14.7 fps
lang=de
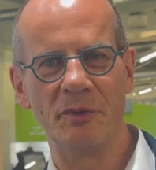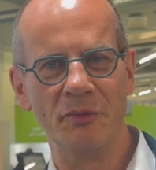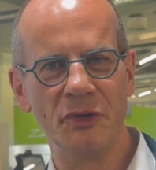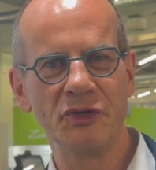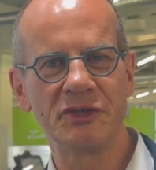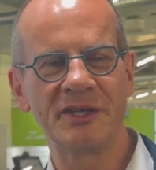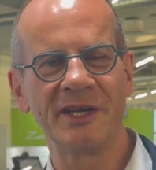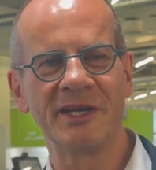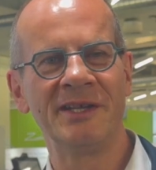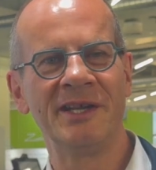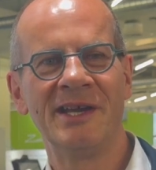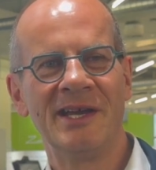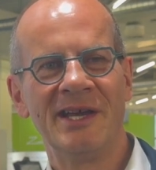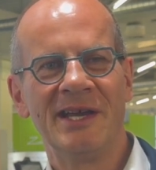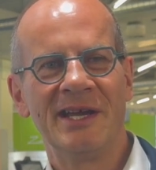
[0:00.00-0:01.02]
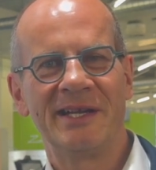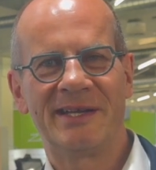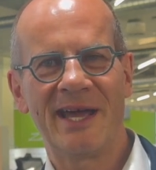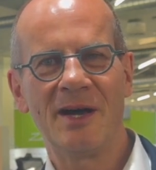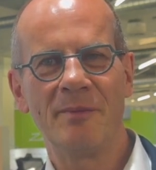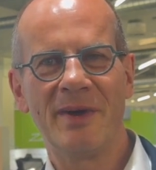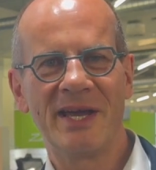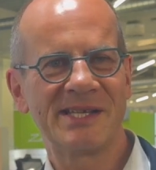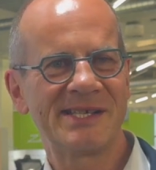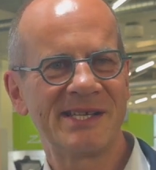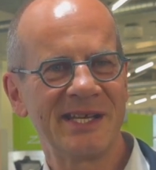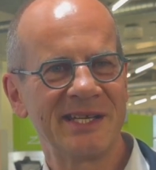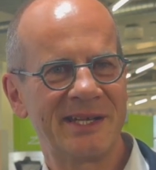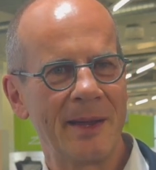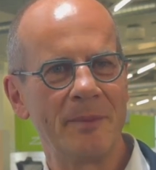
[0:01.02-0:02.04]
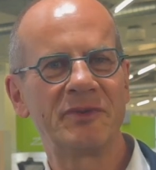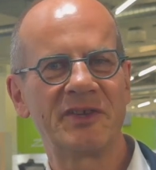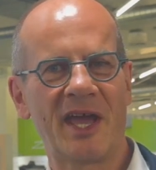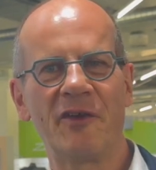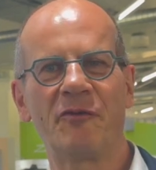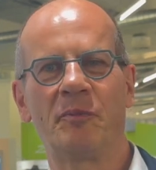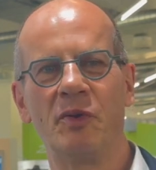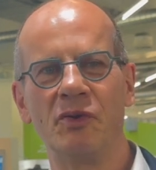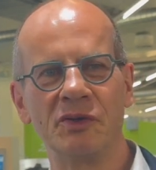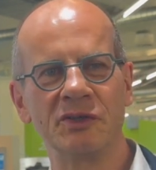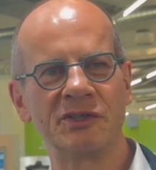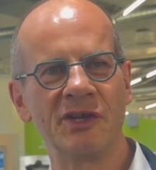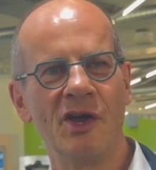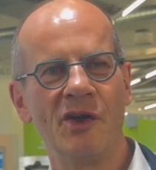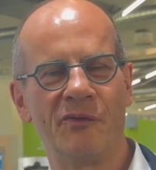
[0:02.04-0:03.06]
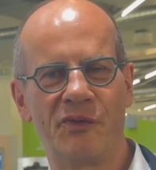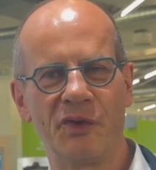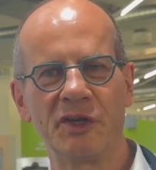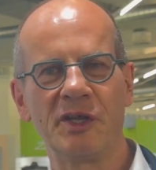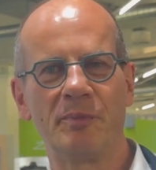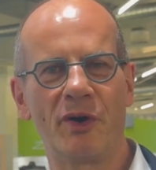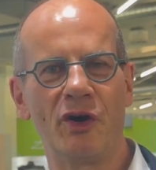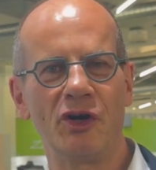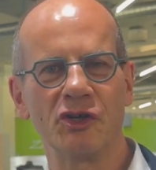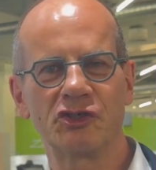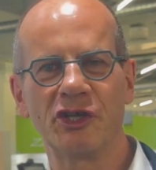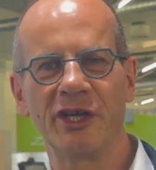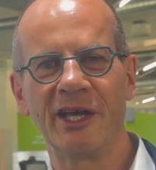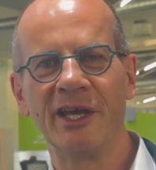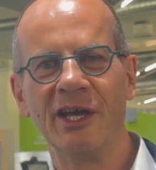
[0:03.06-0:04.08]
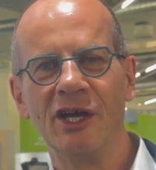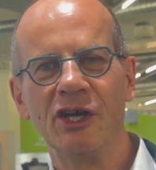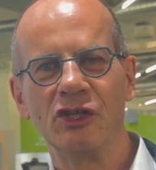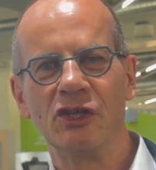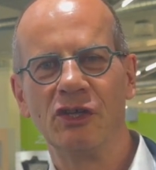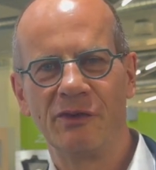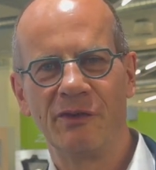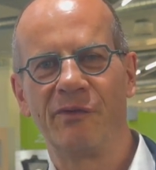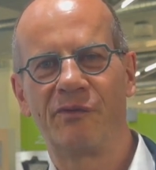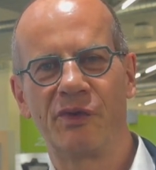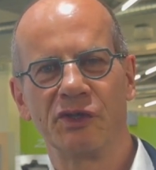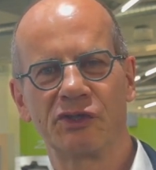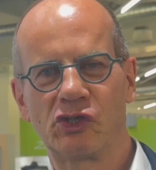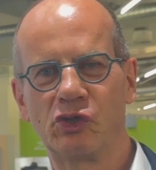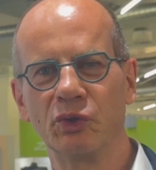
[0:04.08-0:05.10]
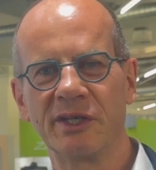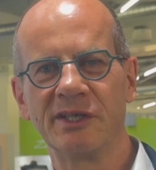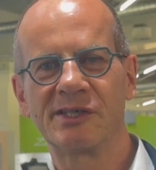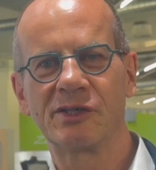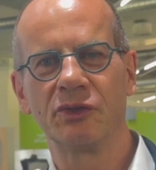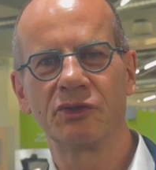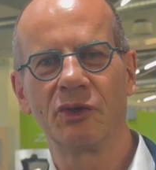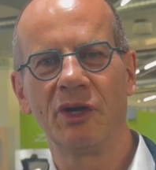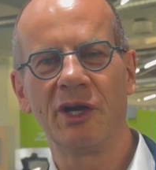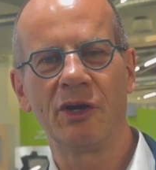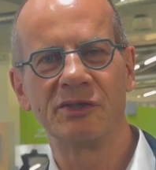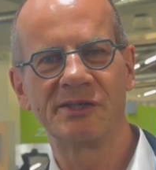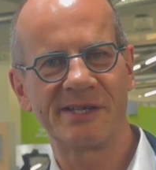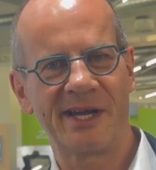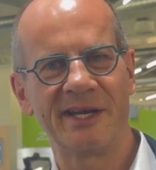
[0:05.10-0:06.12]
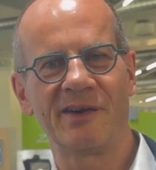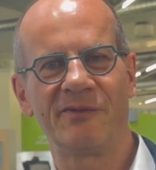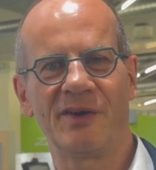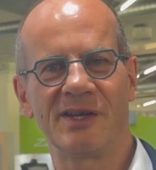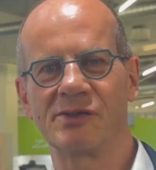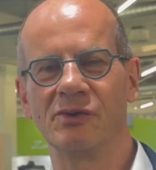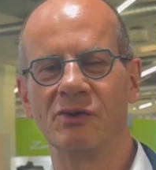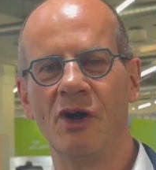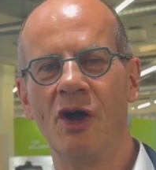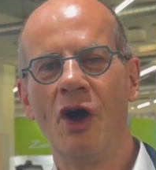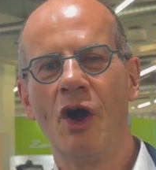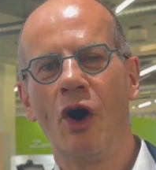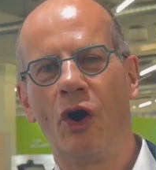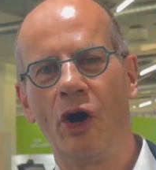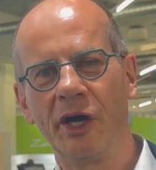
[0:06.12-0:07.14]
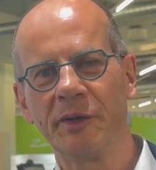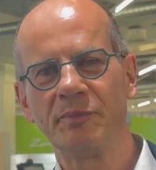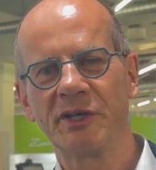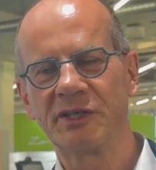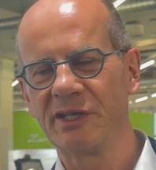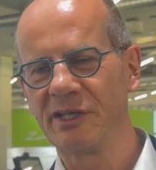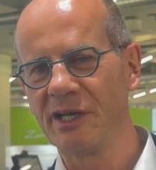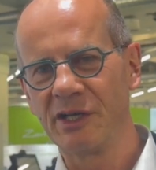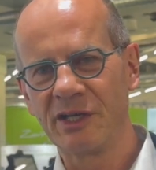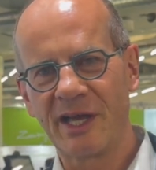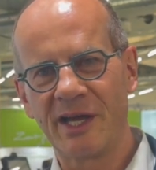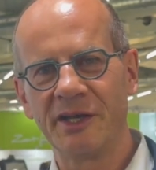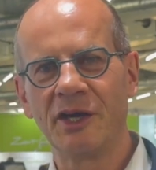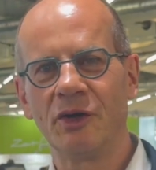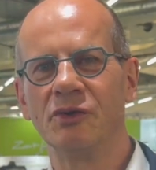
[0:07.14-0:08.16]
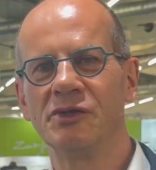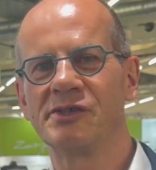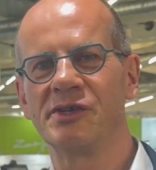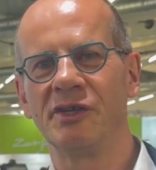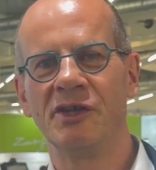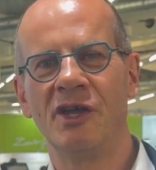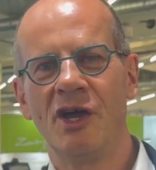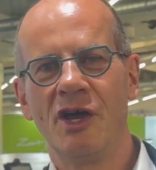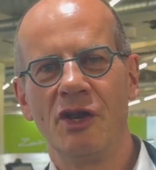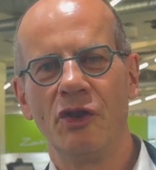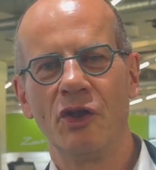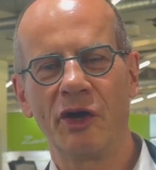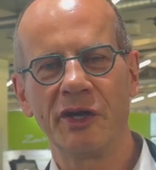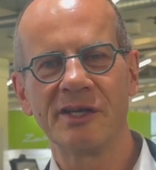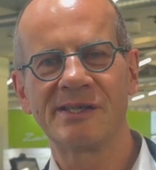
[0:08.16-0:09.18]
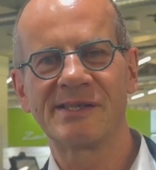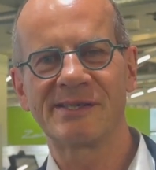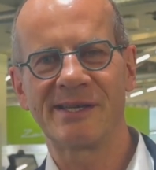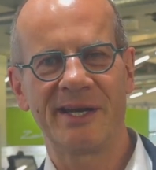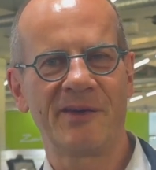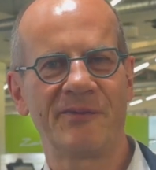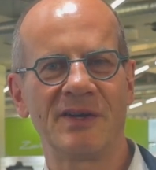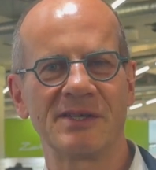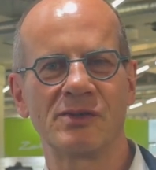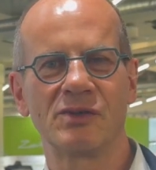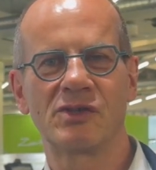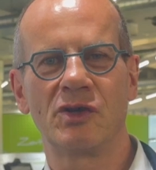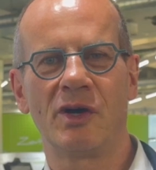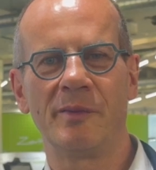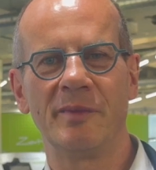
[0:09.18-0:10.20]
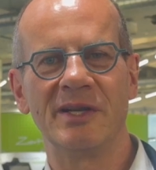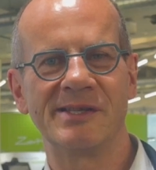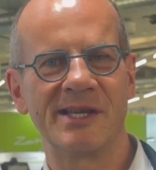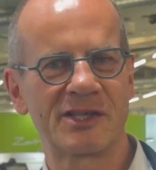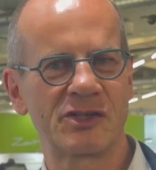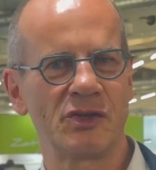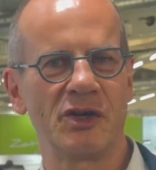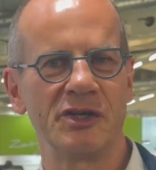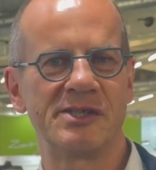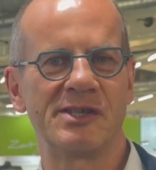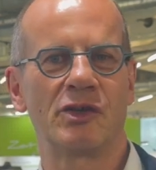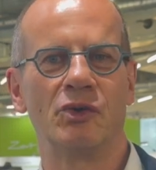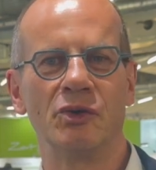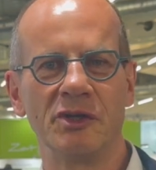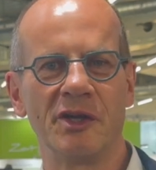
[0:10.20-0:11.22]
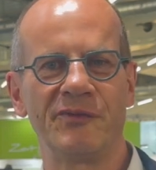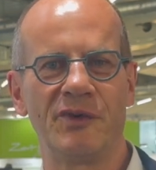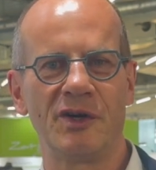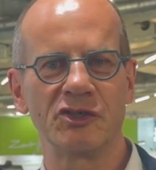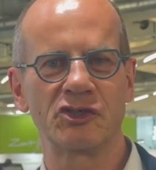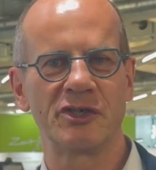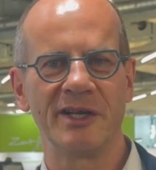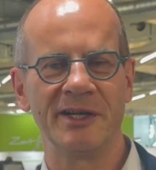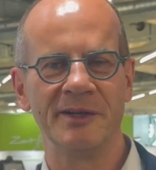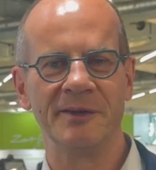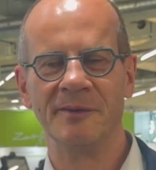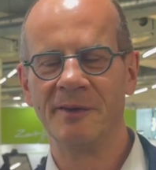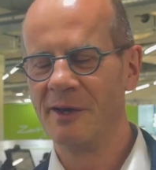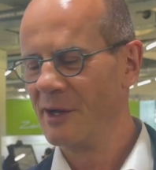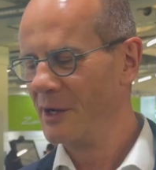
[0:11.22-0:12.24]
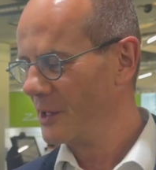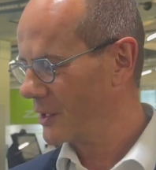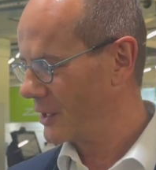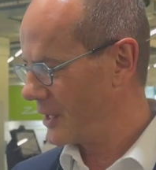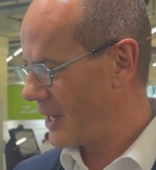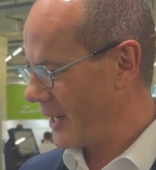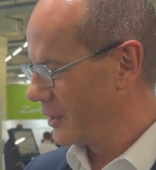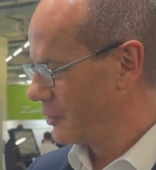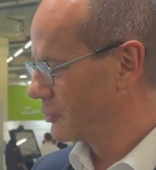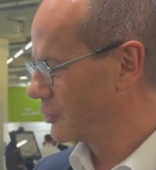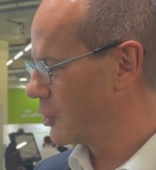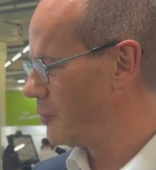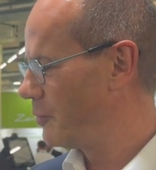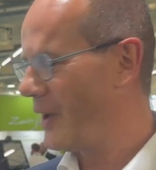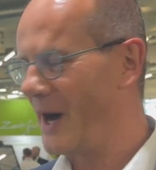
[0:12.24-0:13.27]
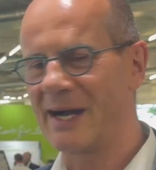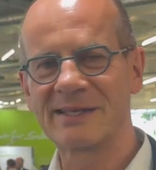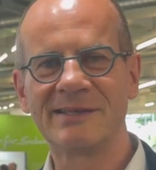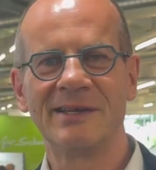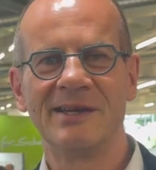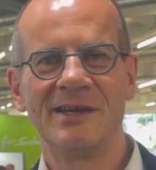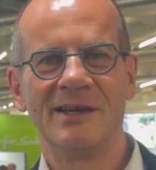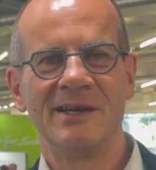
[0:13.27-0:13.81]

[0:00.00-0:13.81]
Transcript: in München, der Messe, dem Treffpunkt für die Branche für Zutrittskontrolle und Zeiterfassung. Heute möchte ich Ihnen gerne unser neues Zeiterfassungsterminal 9600 vorstellen. Klein und kompakt